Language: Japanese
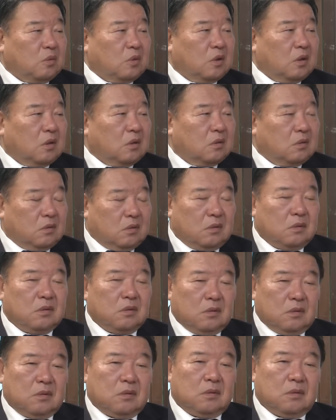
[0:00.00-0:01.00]
ね、いやだからこ
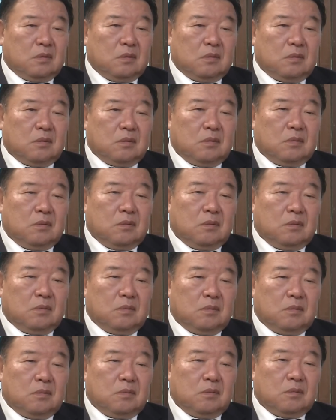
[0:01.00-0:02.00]
れはね、天皇機
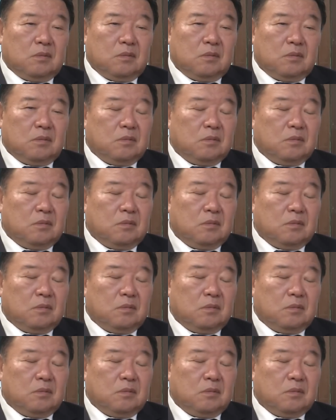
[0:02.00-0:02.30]
関説のに